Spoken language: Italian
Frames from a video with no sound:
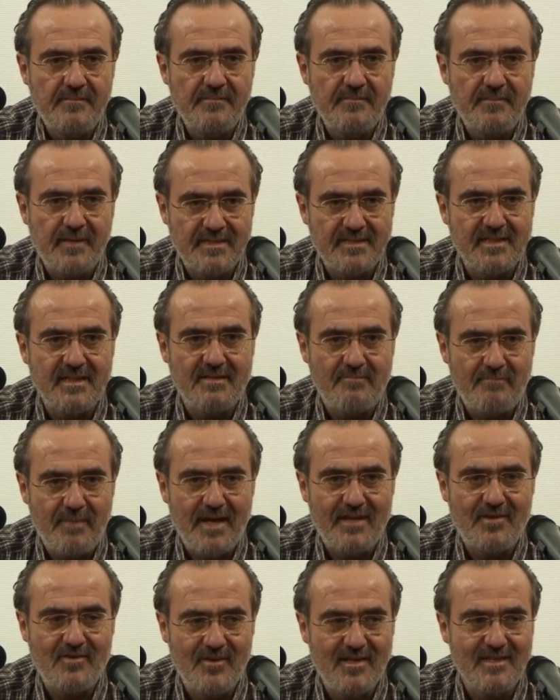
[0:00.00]
prese di
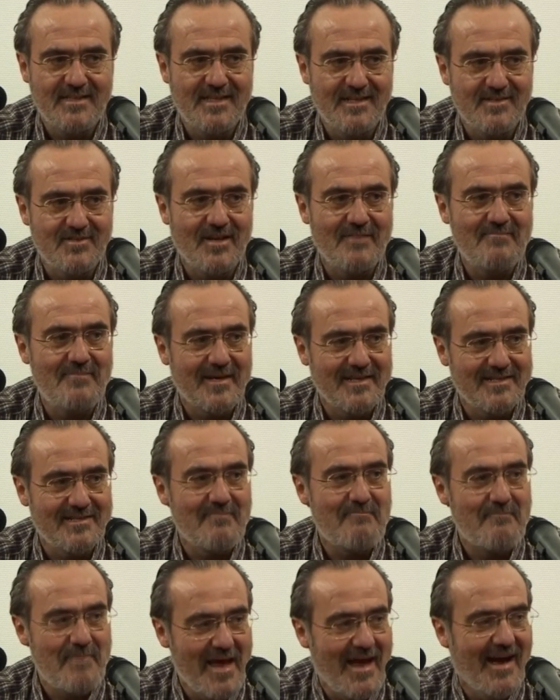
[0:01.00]
petto nel senso che
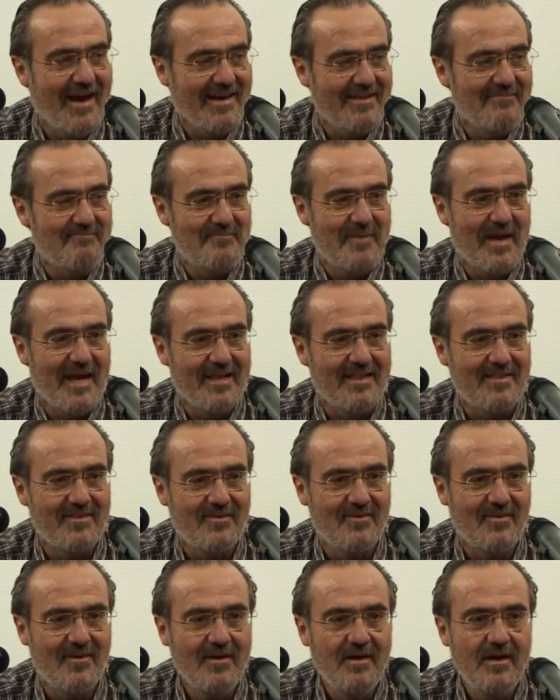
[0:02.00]
prese per il
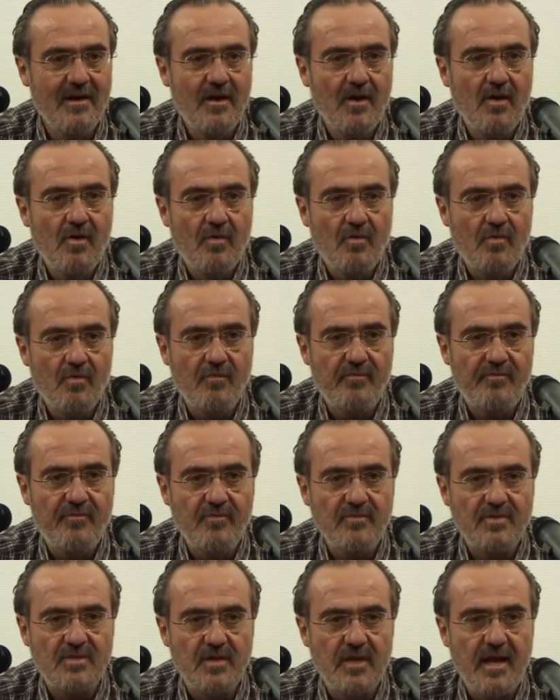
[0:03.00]
petto un
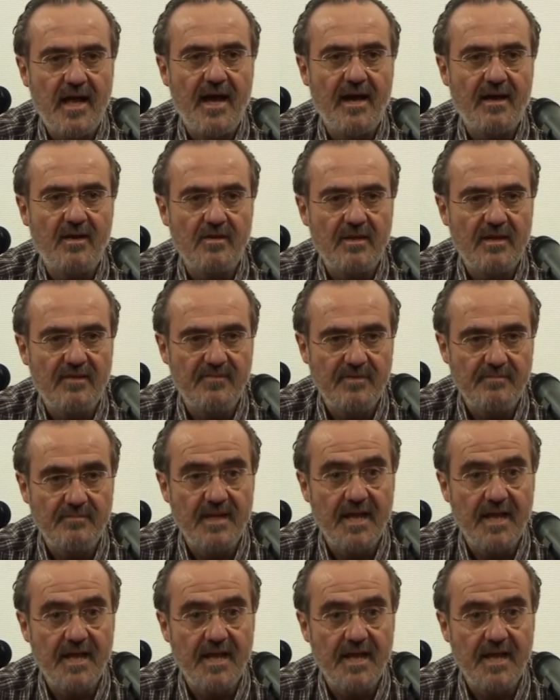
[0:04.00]
funzionario del